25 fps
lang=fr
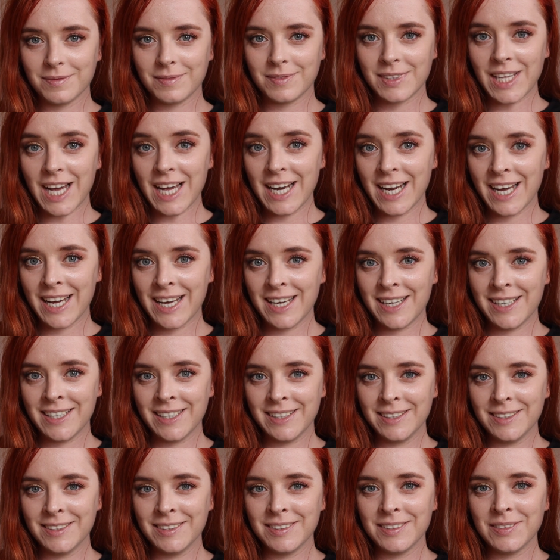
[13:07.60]
Tadam
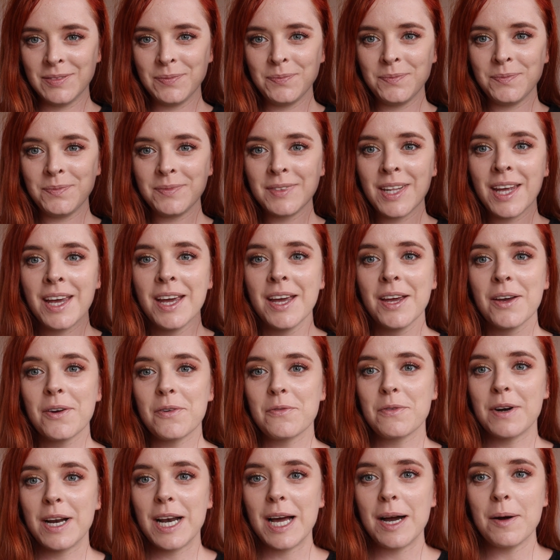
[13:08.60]

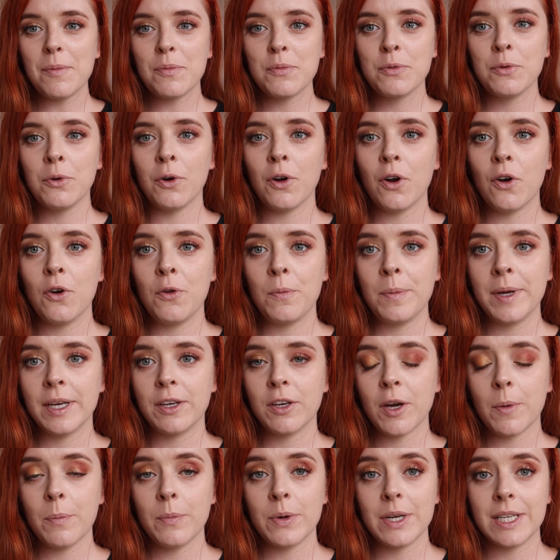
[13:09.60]
voilà pour le
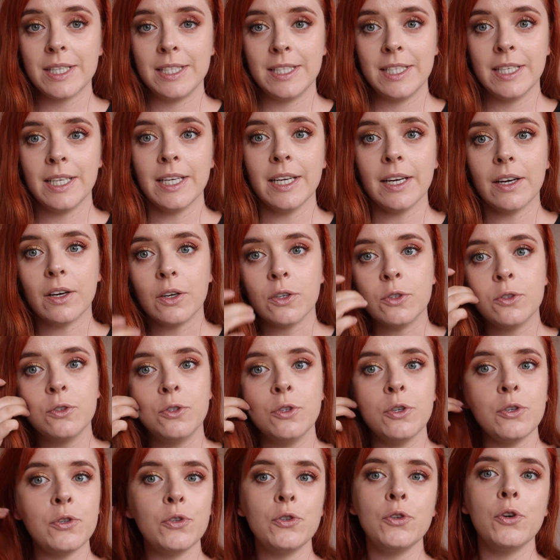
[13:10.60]
make-up des euh,
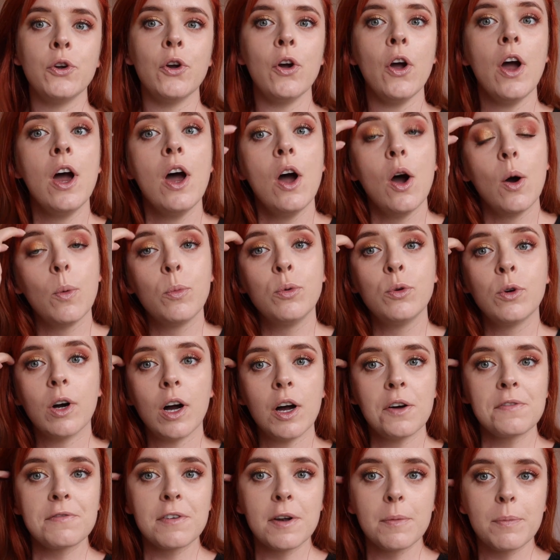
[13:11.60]
deux yeux. Pour
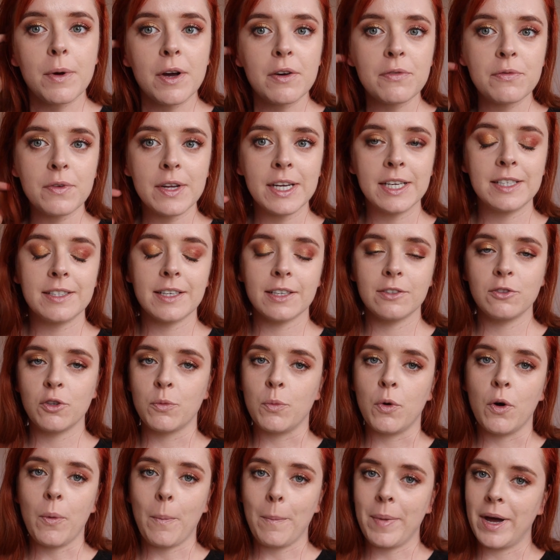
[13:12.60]
Hufflepuff,
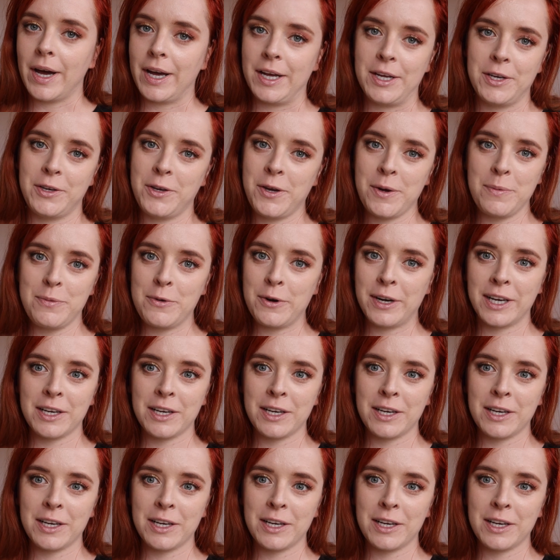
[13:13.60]
exactement pareil que pour